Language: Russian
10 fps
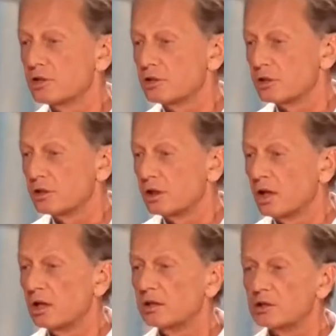жиш,
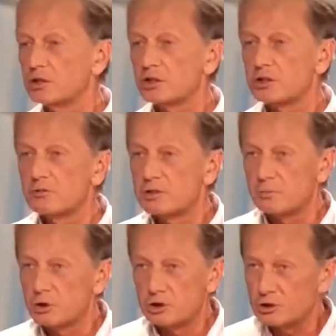а это жиш
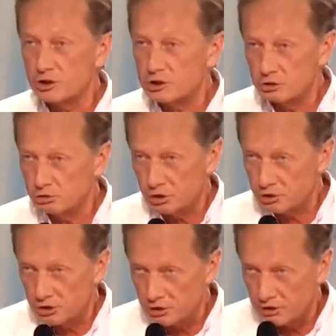невозможно жиш слушать
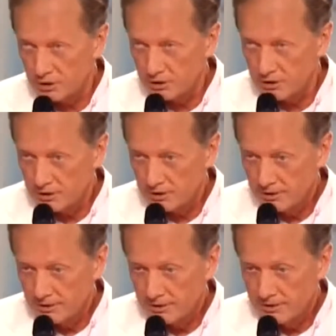жиш.
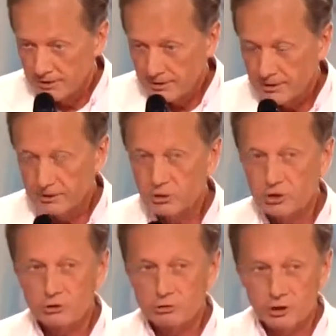Этот
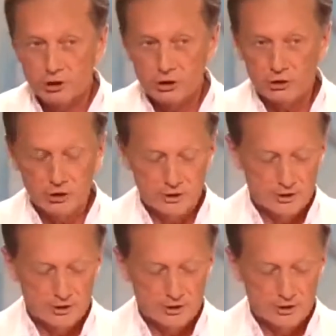жиш окей жиш.